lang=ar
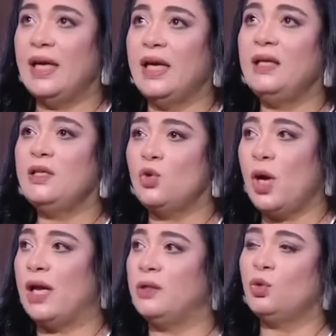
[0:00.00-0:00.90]
لان
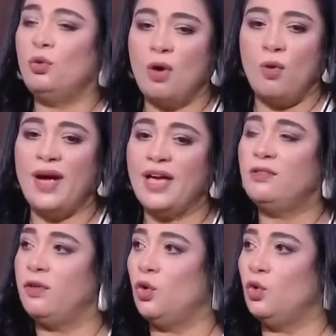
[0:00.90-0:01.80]
زحل طول ما هو
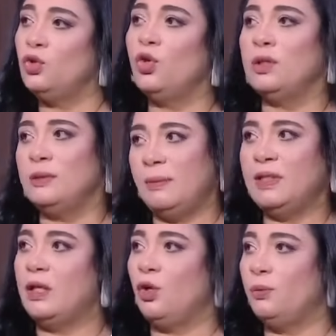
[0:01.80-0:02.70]
قاعد في الحوت هو ده
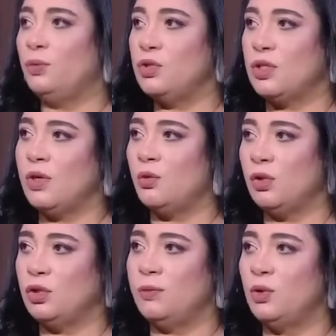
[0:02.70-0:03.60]
بيت الحب والزواج
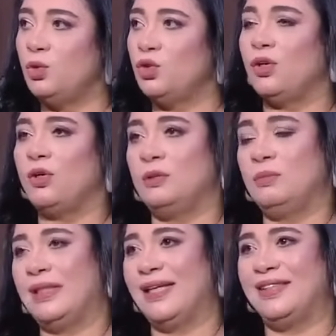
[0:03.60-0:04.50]
والارتباط والشراكات
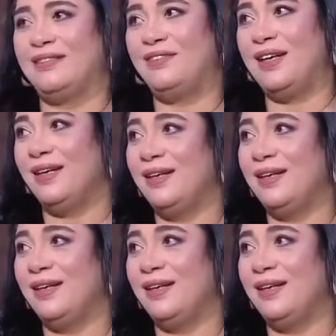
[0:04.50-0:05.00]
بتاعتك ف